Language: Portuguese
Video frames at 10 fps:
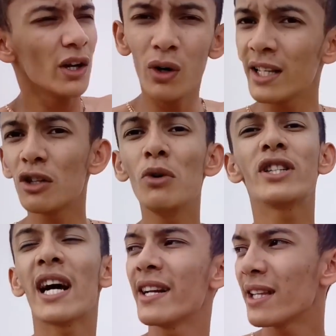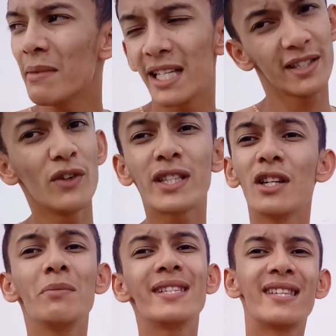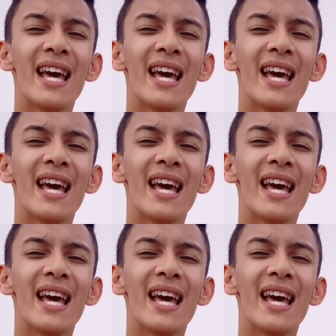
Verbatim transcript: E o link do meu Instagram também. Se você não me